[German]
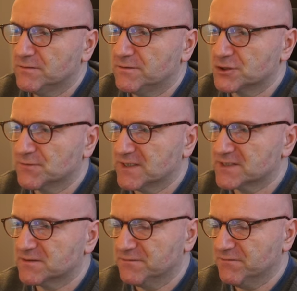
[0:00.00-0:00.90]
Den,
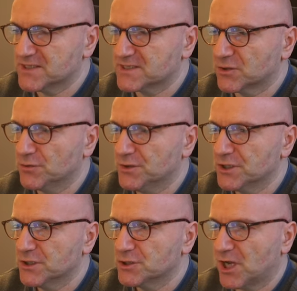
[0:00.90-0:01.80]
schwarzen, den weißen
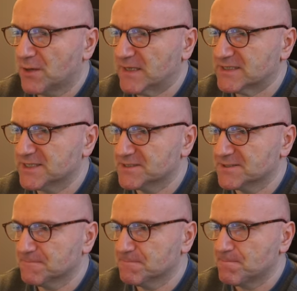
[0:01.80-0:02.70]
König Schachmatt
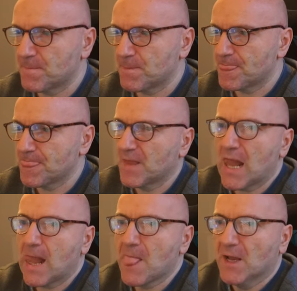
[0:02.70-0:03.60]
setzen.
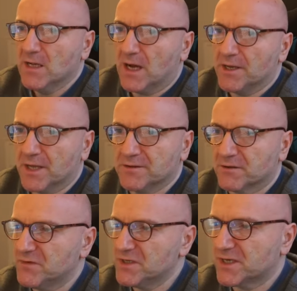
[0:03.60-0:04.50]
Einen
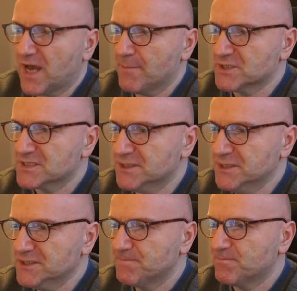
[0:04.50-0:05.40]
anderen Weg gab es
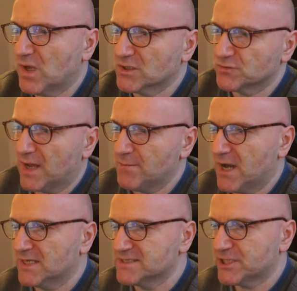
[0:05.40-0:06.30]
nicht. Also Dame
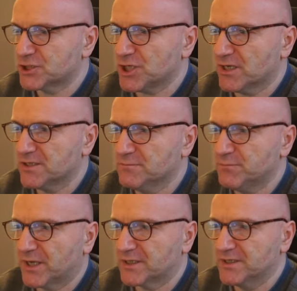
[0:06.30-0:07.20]
H6 Schach hier
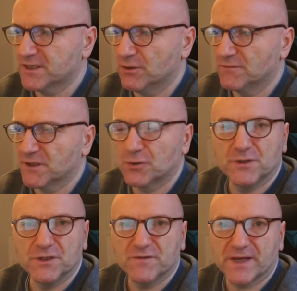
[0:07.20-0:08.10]
bringt nichts, dann läuft der
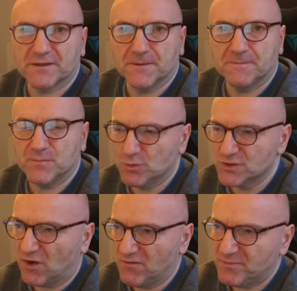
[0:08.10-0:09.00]
König weg. Ne? Ihr
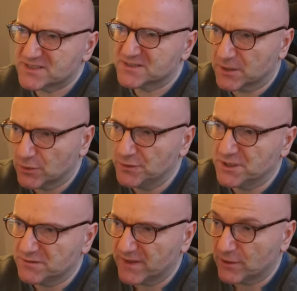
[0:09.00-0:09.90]
müsst aufpassen, dass der König
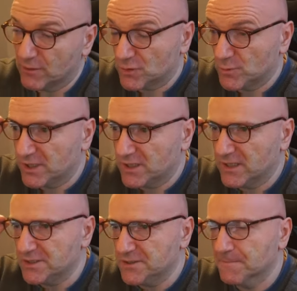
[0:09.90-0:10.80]
nicht wegläuft über die
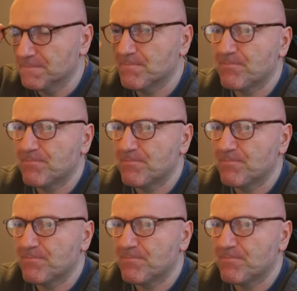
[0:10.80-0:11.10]
G-Linie.